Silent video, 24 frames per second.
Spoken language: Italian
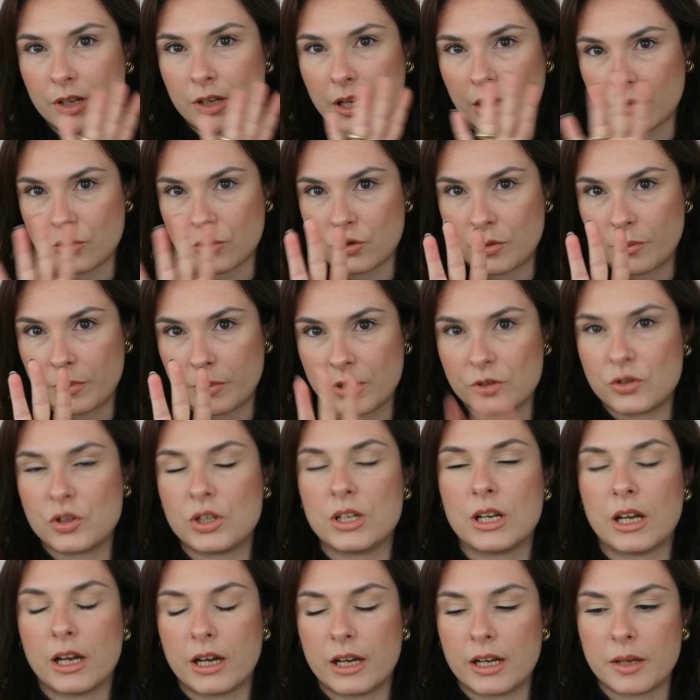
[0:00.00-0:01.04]
vi lascio
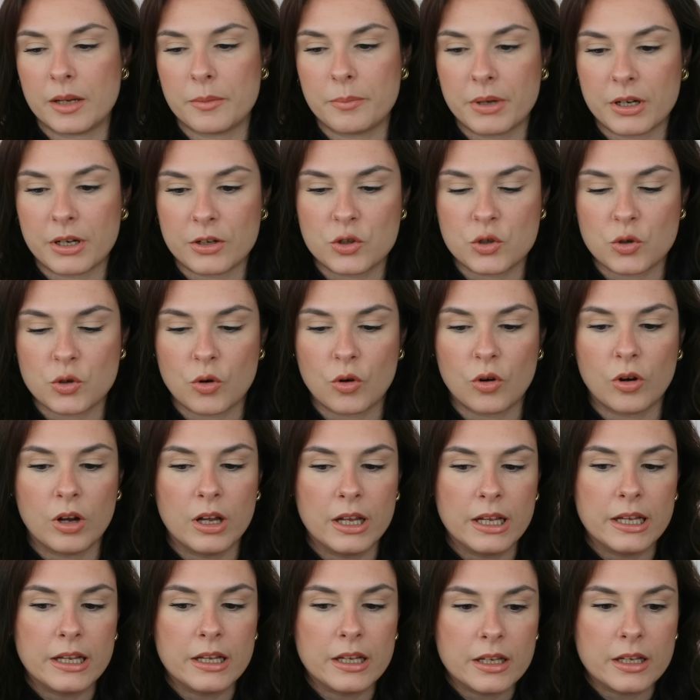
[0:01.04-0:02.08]
immaginare, perciò
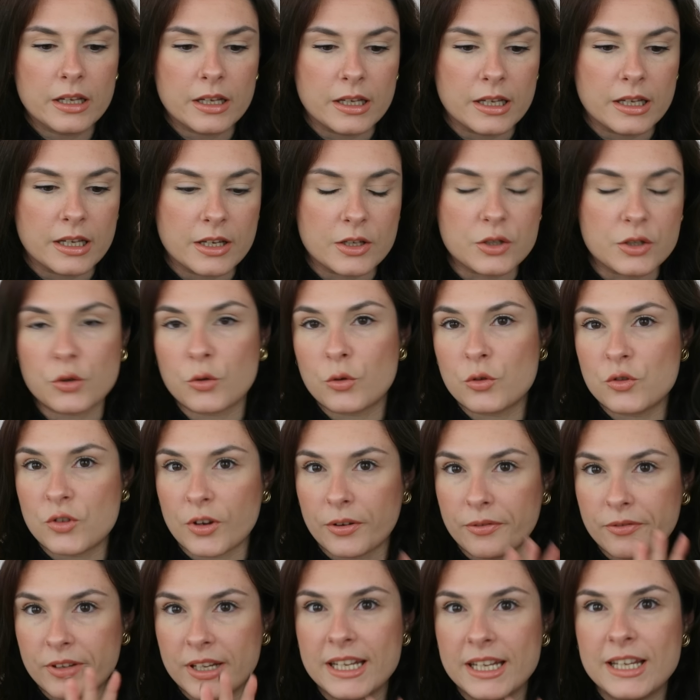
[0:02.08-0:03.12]
eh, sono
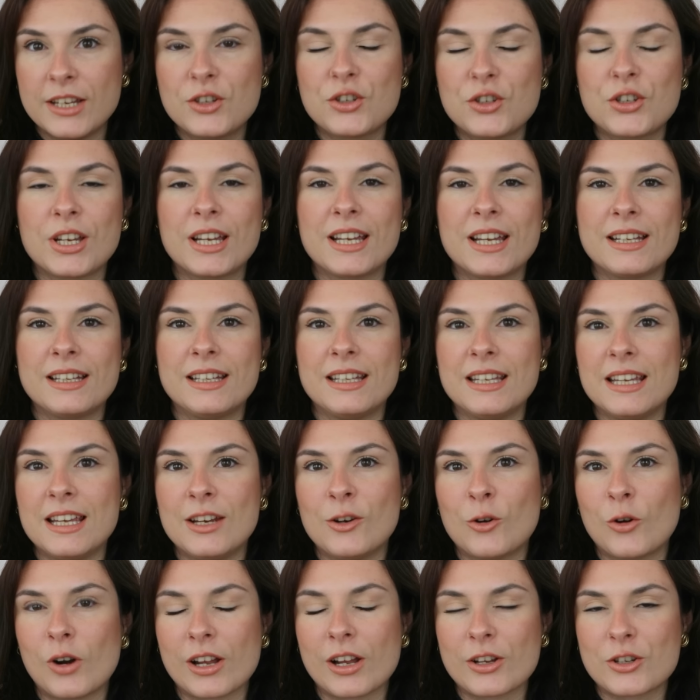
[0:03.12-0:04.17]
già felice
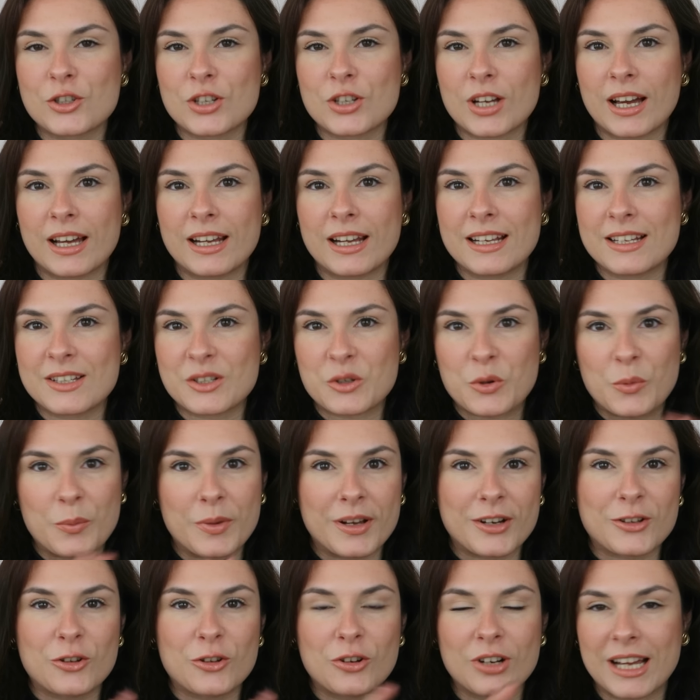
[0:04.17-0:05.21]
di non lasciare
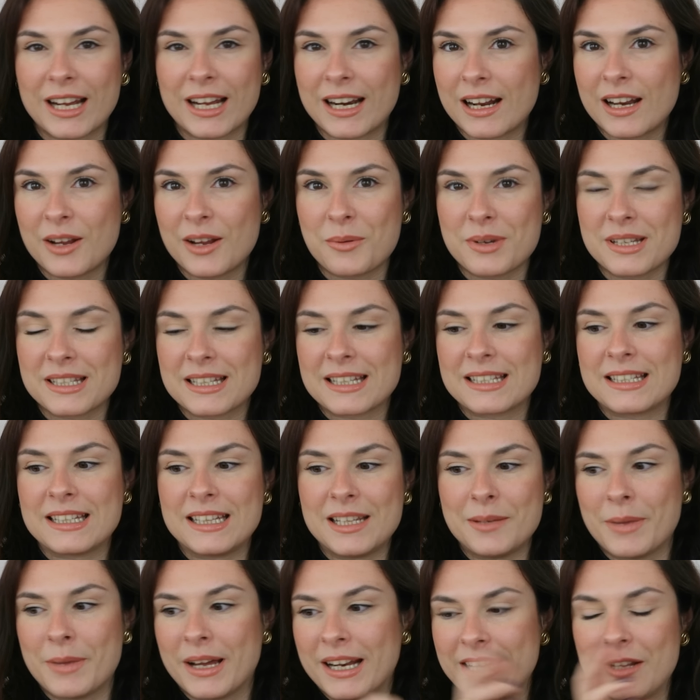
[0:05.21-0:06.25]
scoperto il canale questa
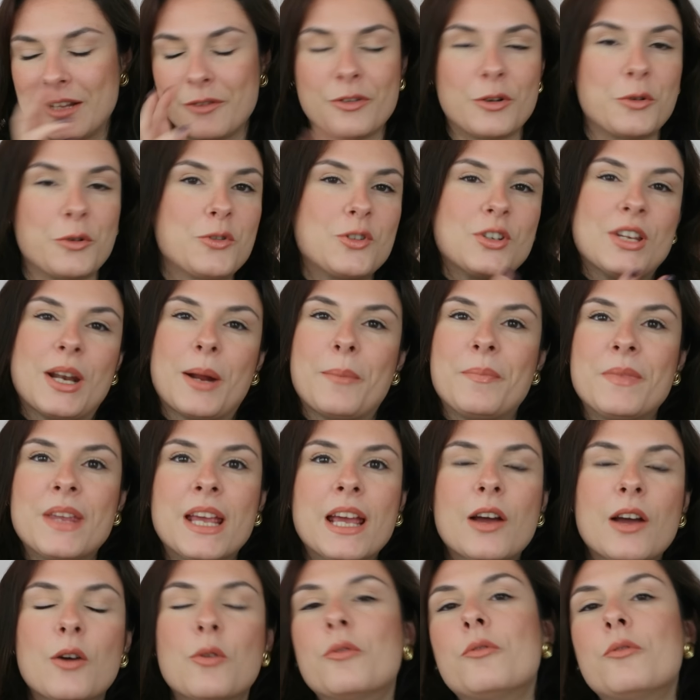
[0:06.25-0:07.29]
settimana e di far uscire
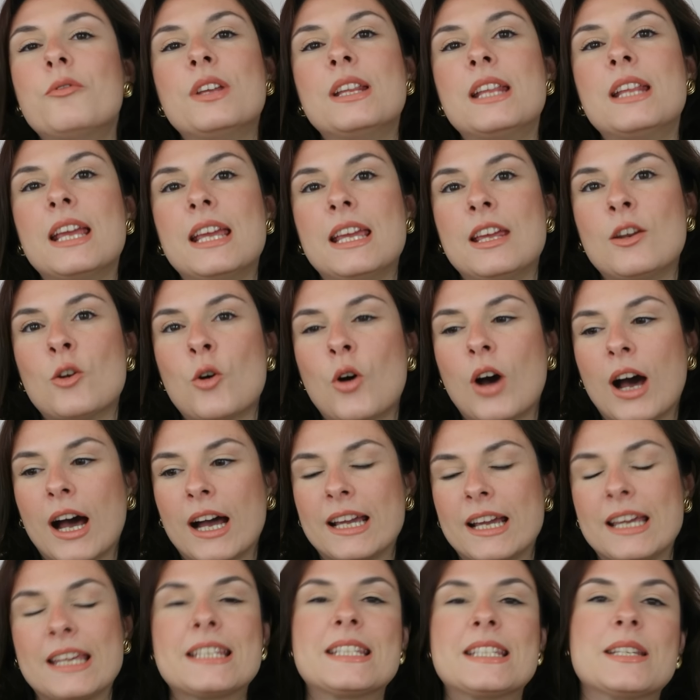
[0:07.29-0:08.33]
un videino
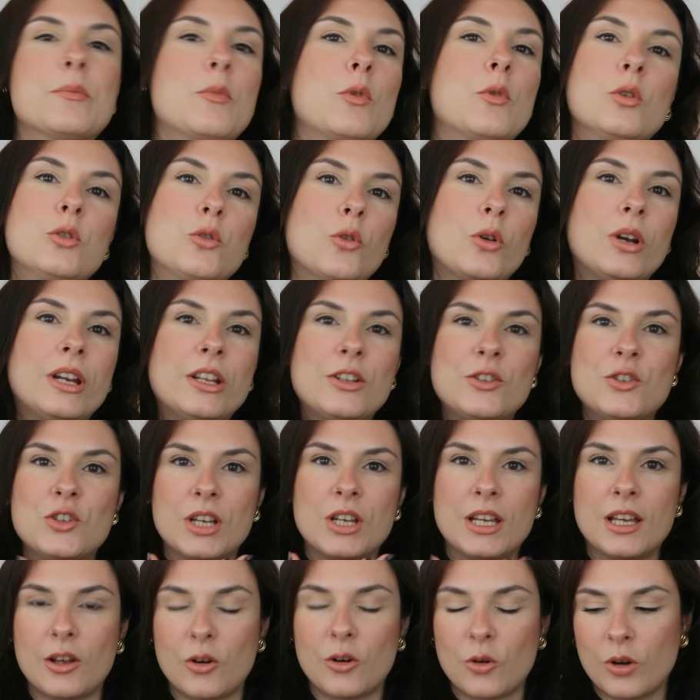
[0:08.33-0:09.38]
anche se molto
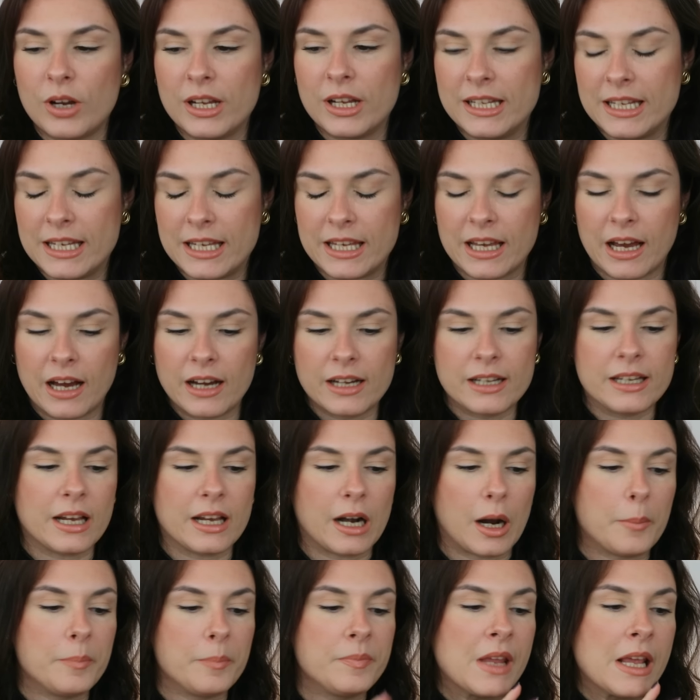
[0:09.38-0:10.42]
leggero e di
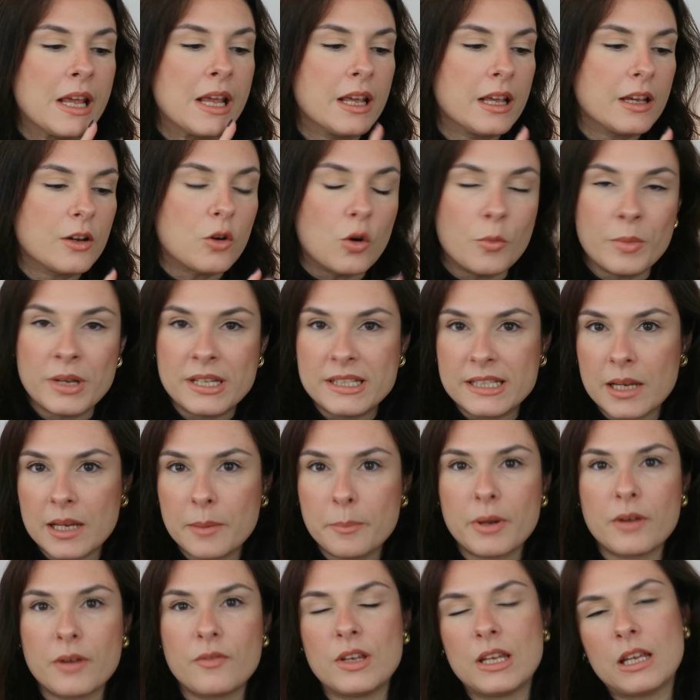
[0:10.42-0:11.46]
chiacchiera. Come
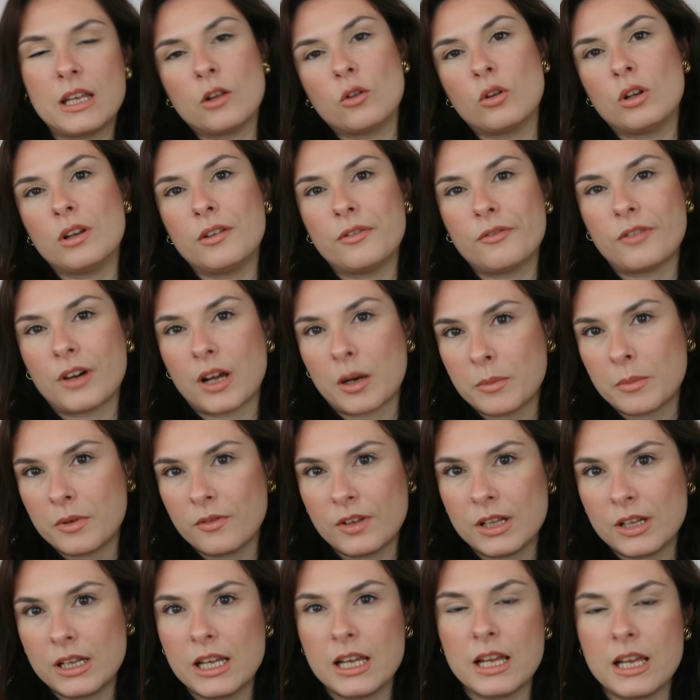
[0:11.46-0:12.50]
sempre vi chiedo di farmi
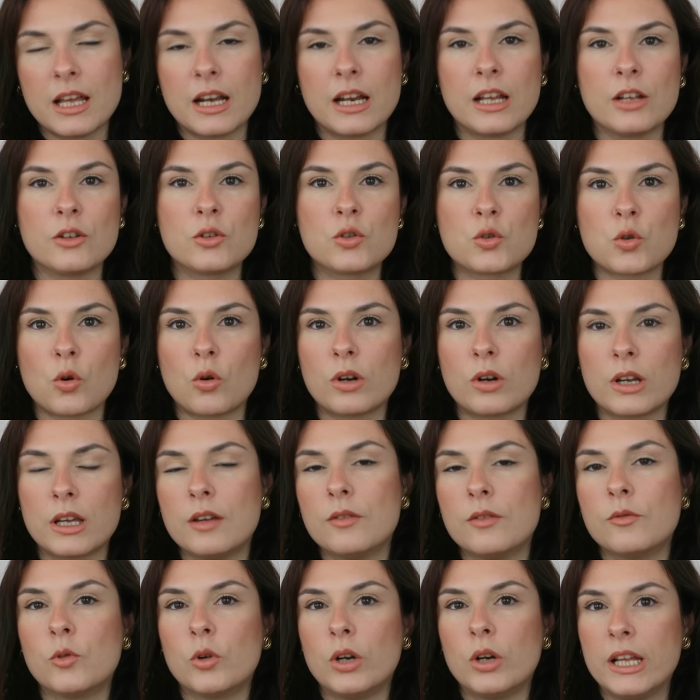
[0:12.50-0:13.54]
vedere ciò
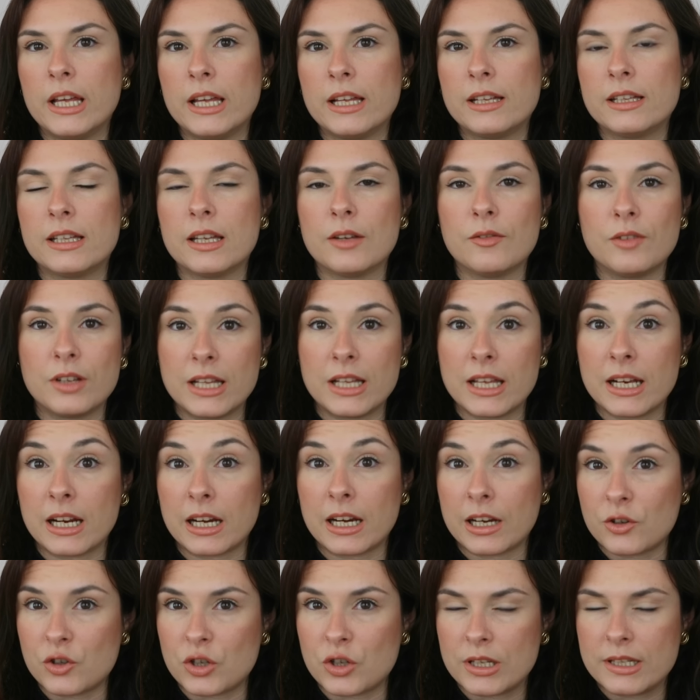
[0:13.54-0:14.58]
che volete vedere
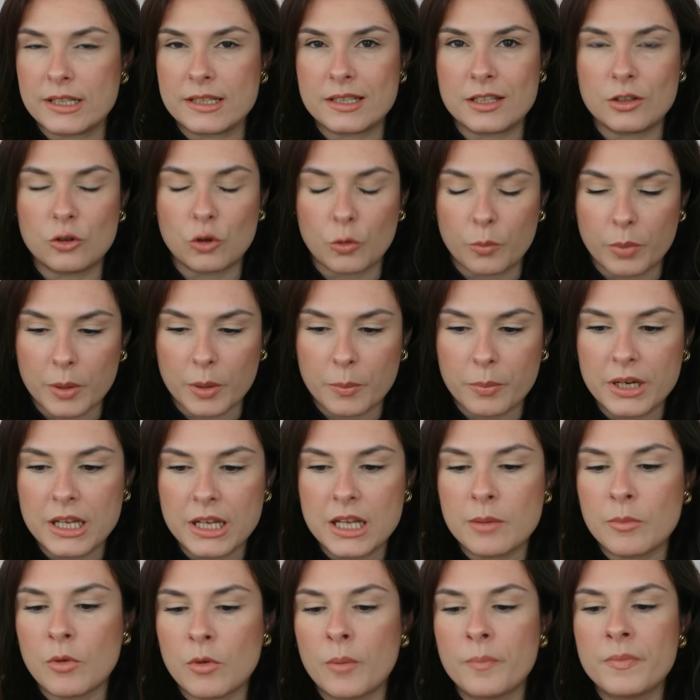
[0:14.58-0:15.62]
recensito per
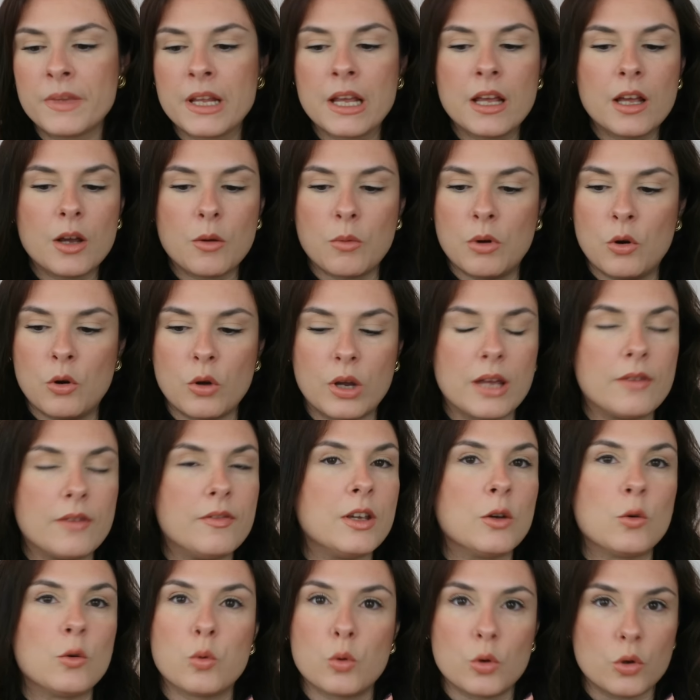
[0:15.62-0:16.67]
primo, quello che
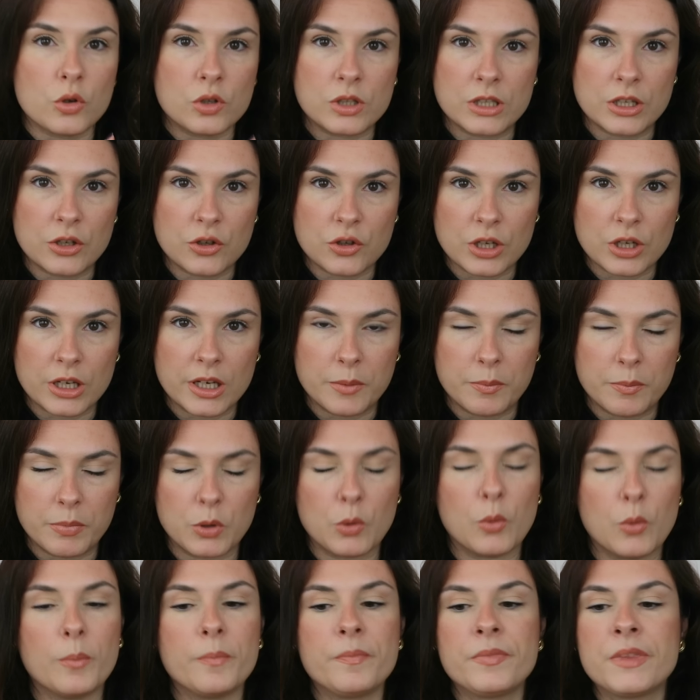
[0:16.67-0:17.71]
vi incuriosisce di
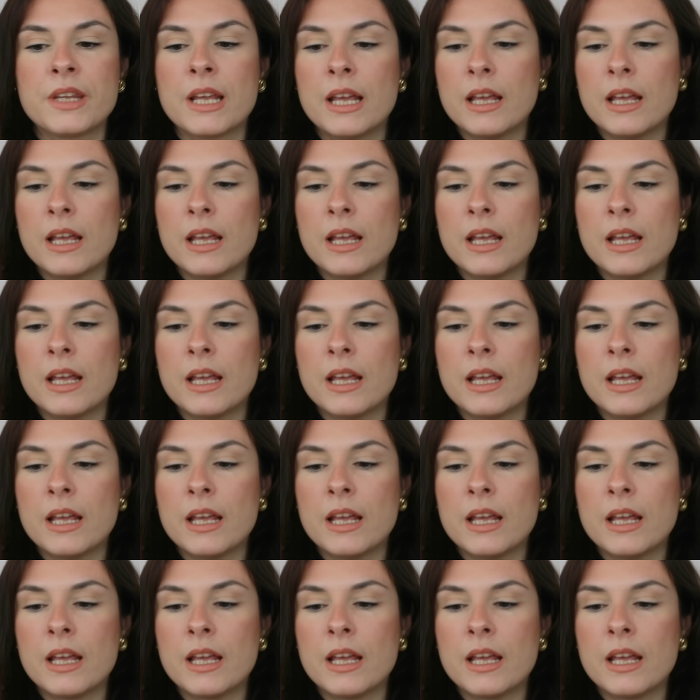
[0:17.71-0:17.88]
più.